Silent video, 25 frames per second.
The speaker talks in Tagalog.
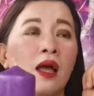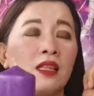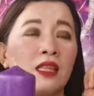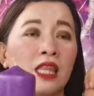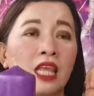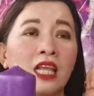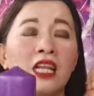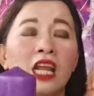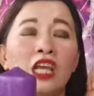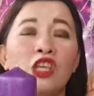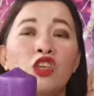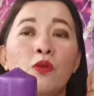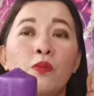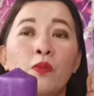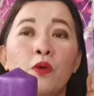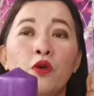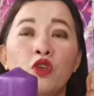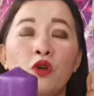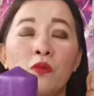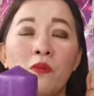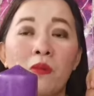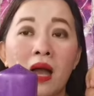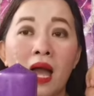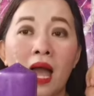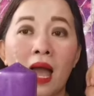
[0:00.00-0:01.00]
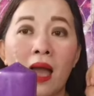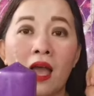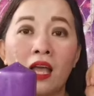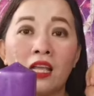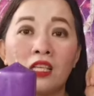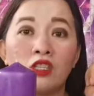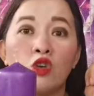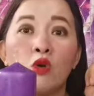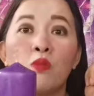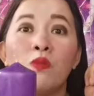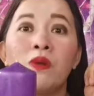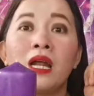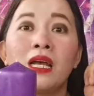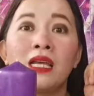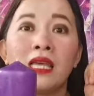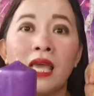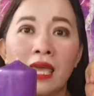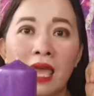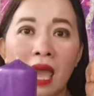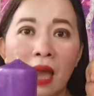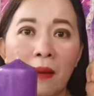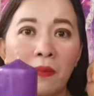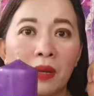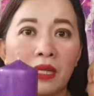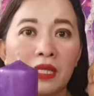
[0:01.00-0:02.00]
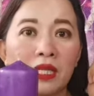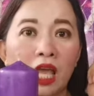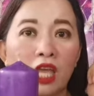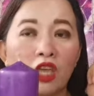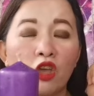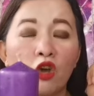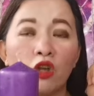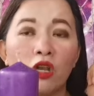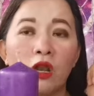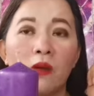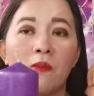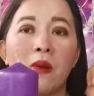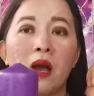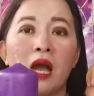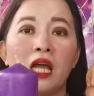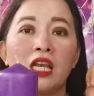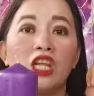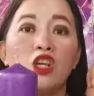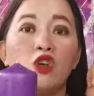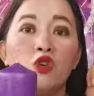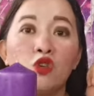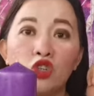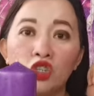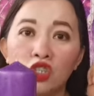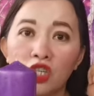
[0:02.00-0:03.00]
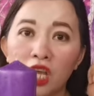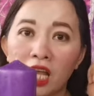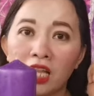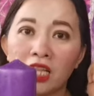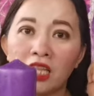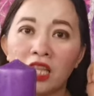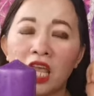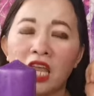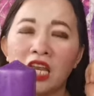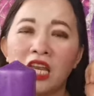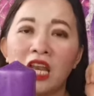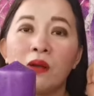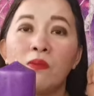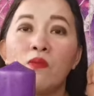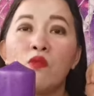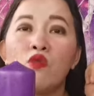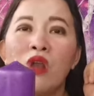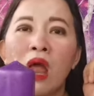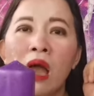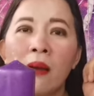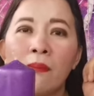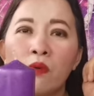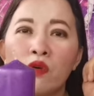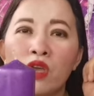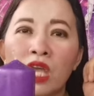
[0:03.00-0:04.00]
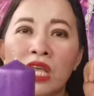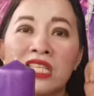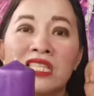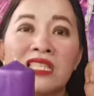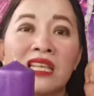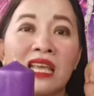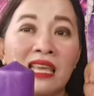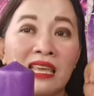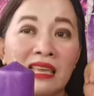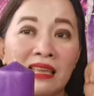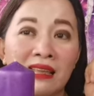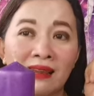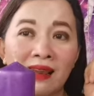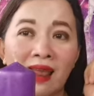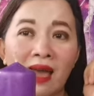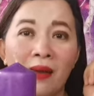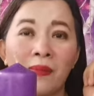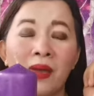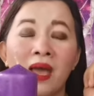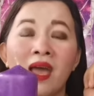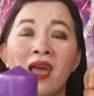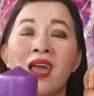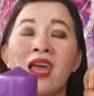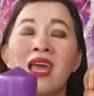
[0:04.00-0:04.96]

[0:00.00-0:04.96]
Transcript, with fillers: Tingnan nyo po yung mga sobrang yayaman ngayon ng mga negosyante. Nagmula po yan sa hirap.